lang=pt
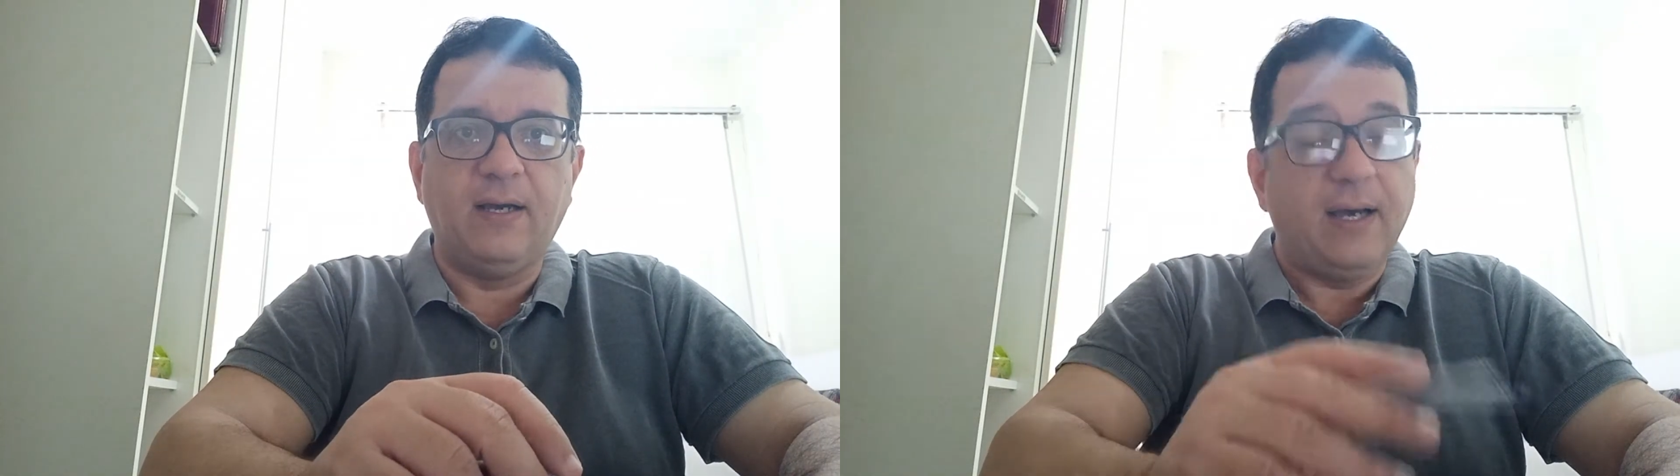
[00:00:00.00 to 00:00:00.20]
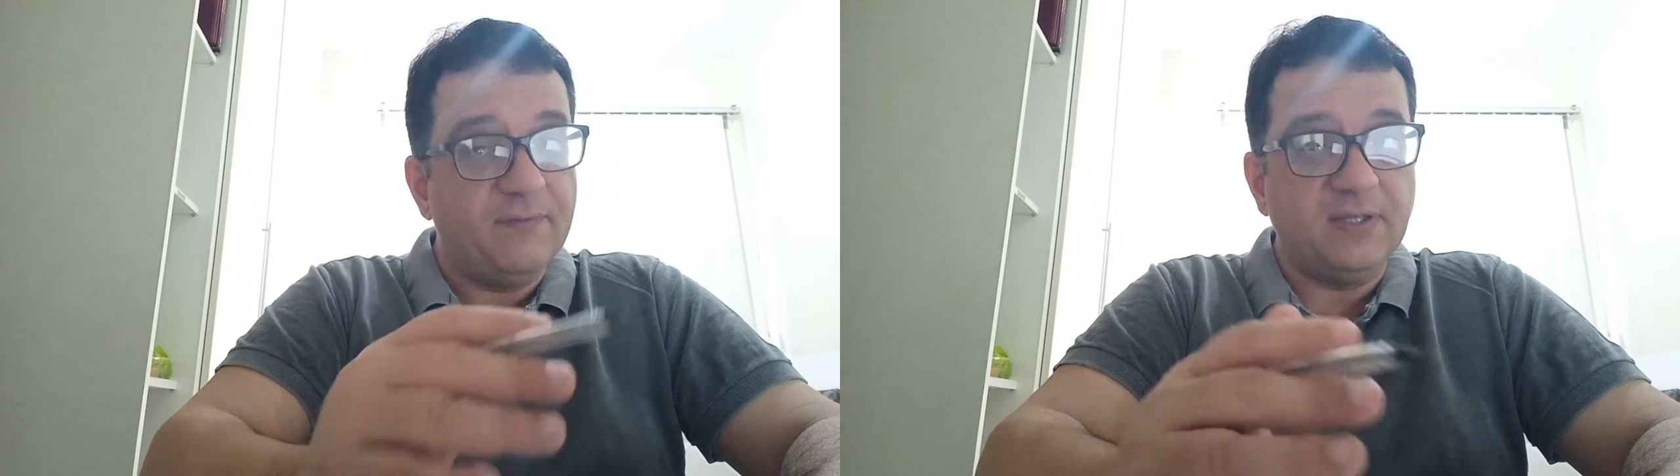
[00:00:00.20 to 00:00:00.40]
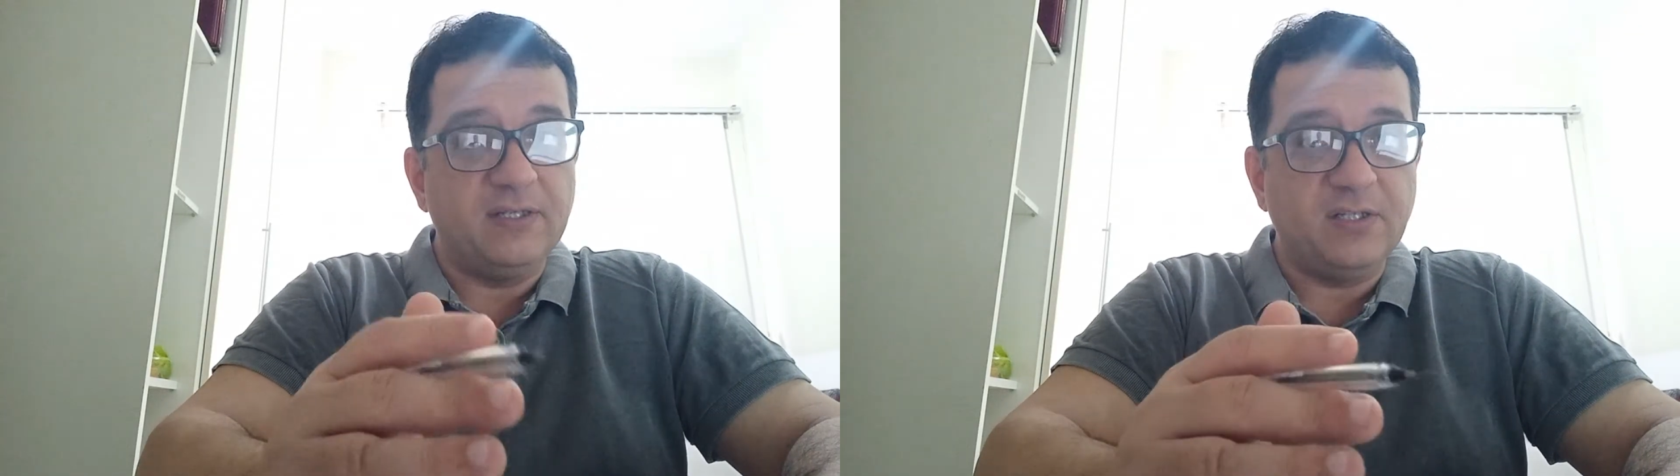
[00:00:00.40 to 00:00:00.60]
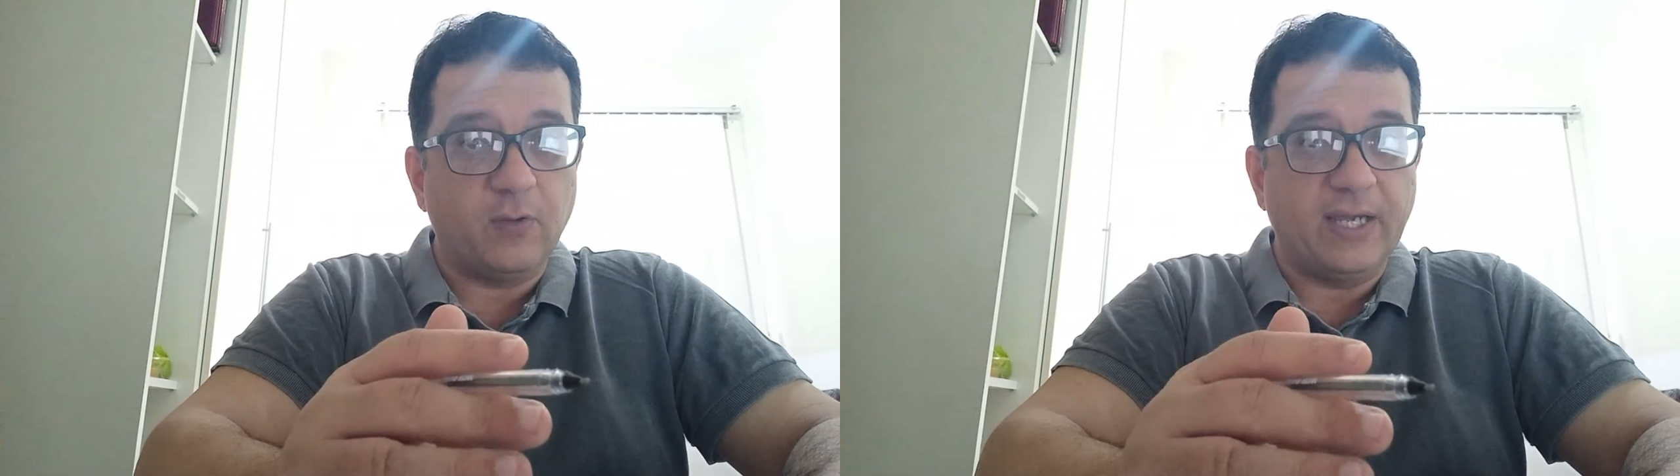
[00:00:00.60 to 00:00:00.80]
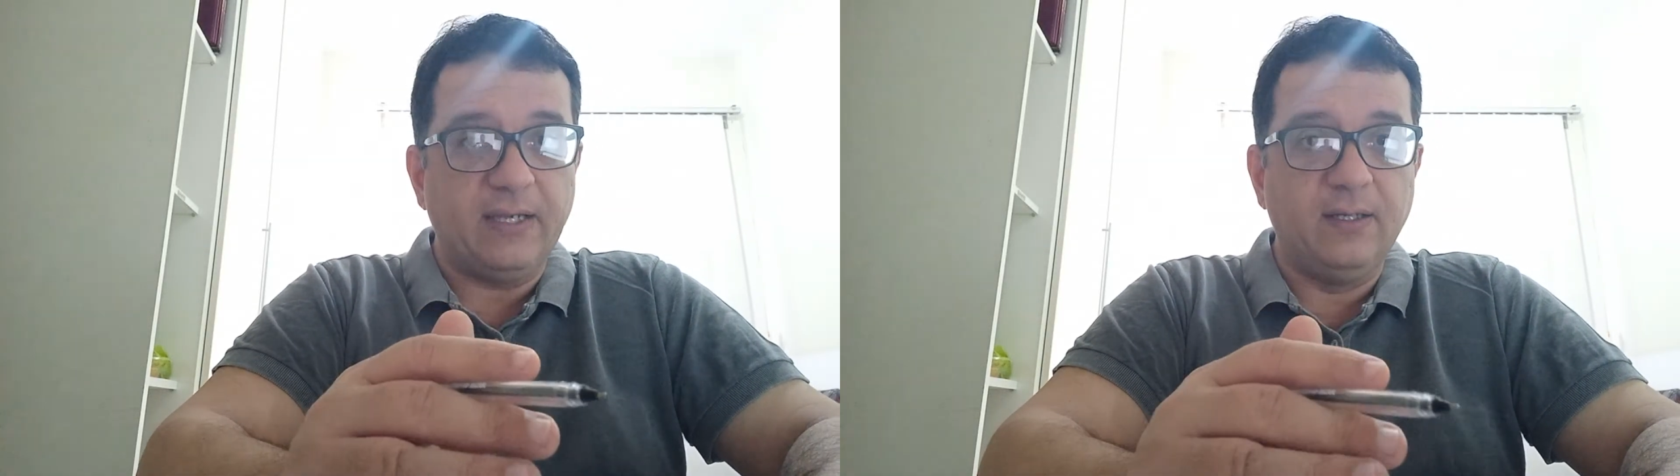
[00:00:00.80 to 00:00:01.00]
a vida de
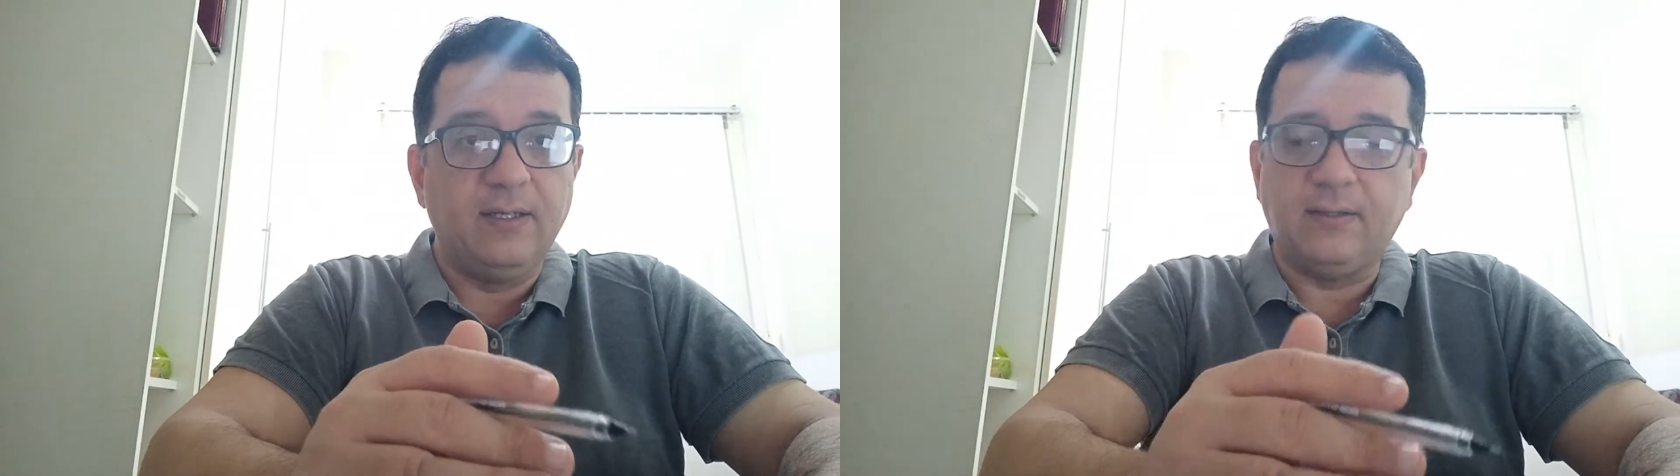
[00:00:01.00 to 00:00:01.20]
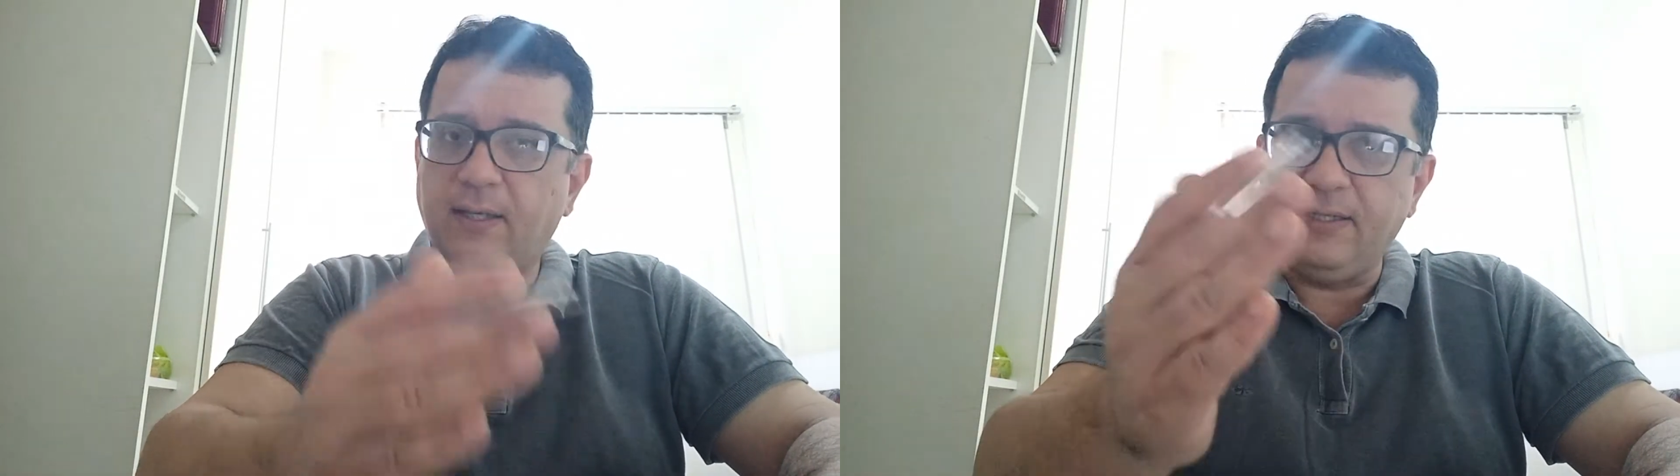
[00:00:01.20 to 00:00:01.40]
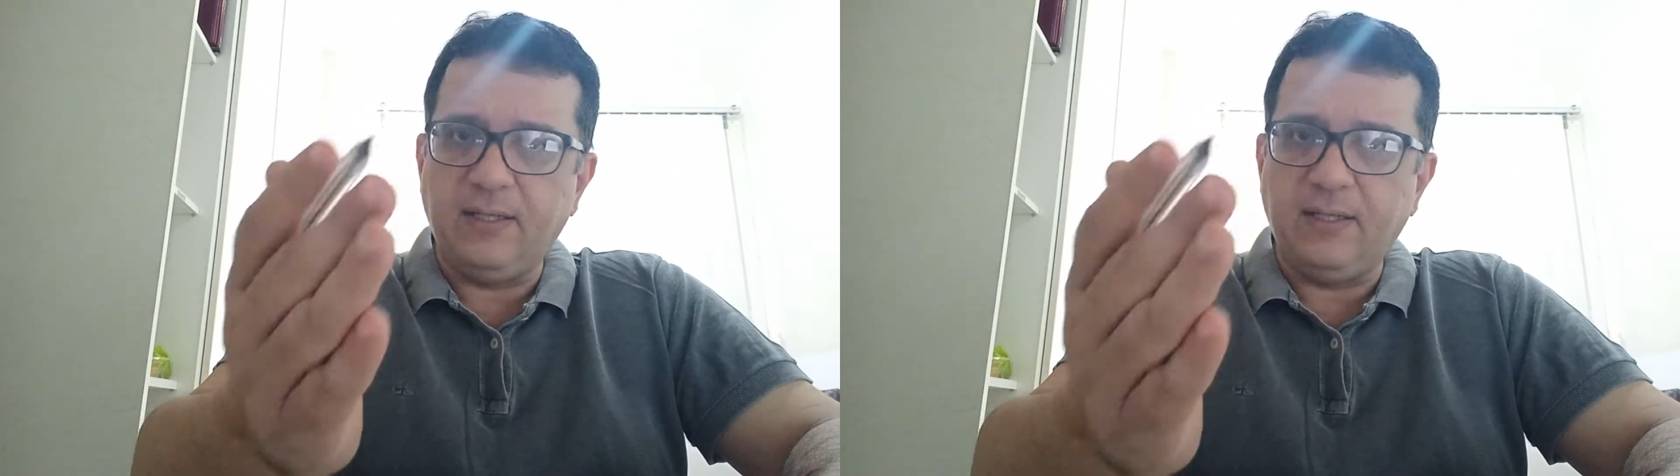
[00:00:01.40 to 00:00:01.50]
alguém, tá?